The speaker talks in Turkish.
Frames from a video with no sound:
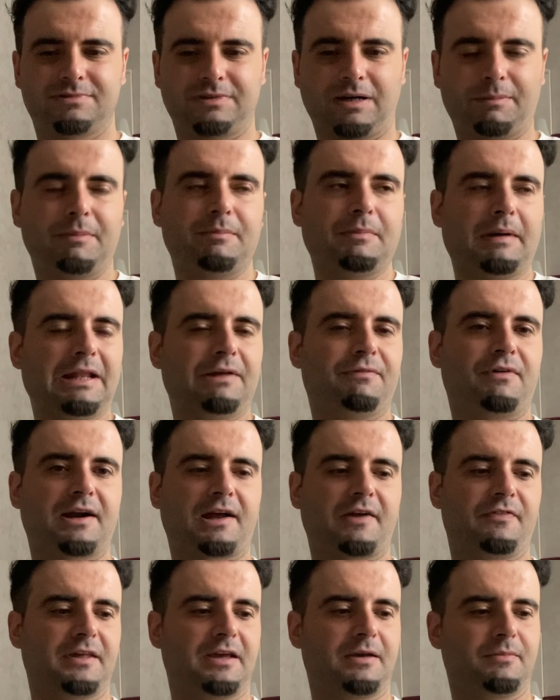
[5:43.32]
tamam ben de
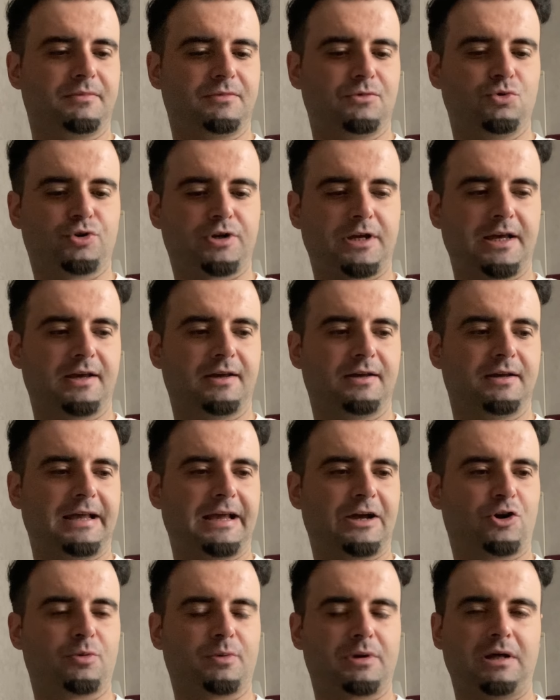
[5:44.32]
farkındayım. Ülke
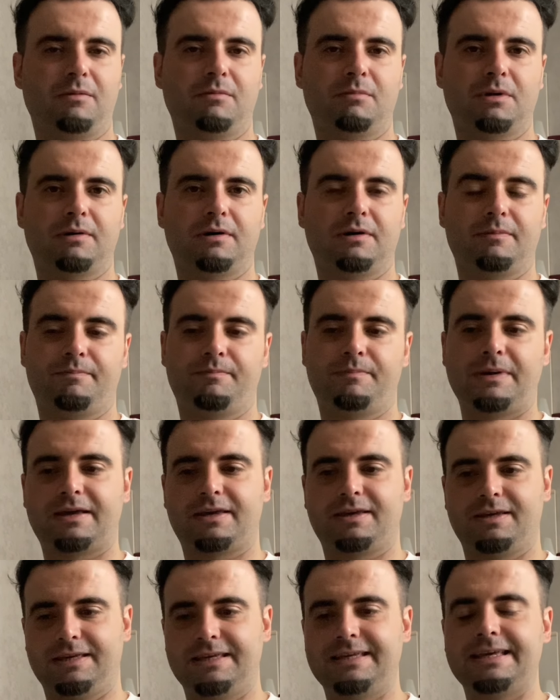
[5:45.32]
ekonomik anlamda
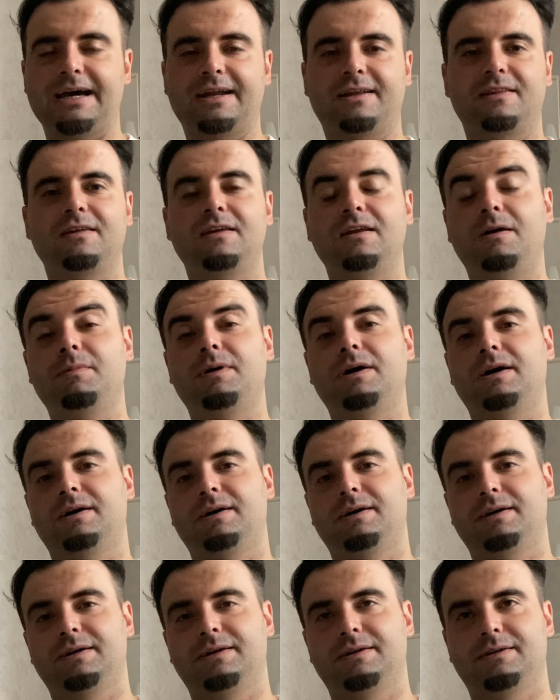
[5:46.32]
pek iyi yerde değil ama
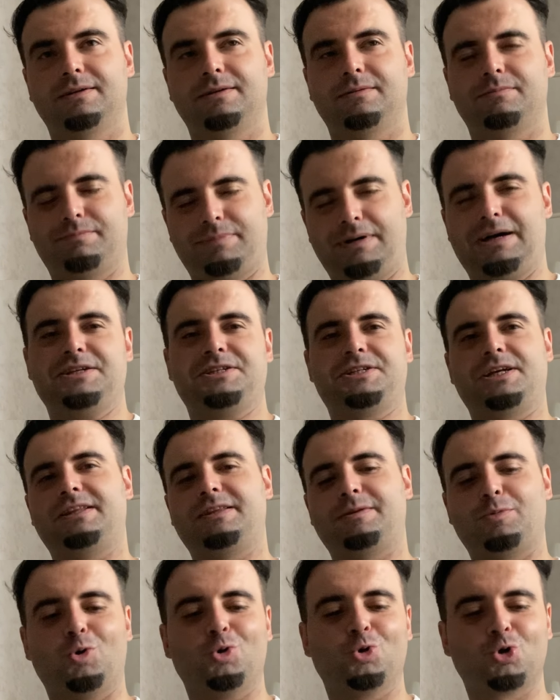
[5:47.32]
bazı
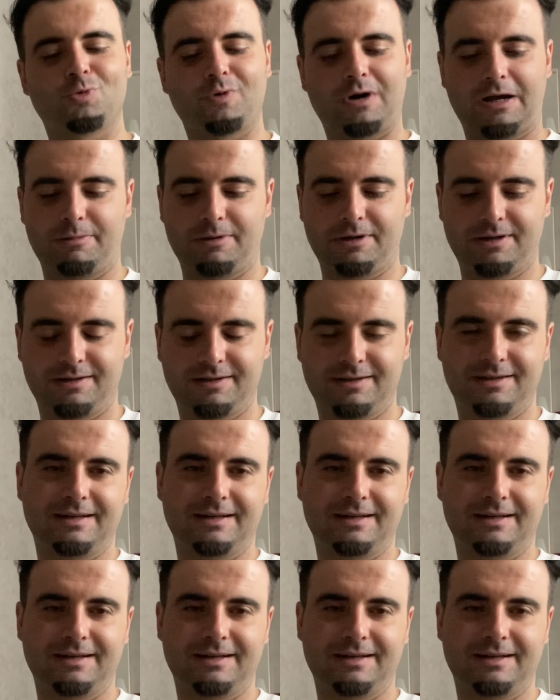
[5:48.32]
şeylerin bir oluru var be.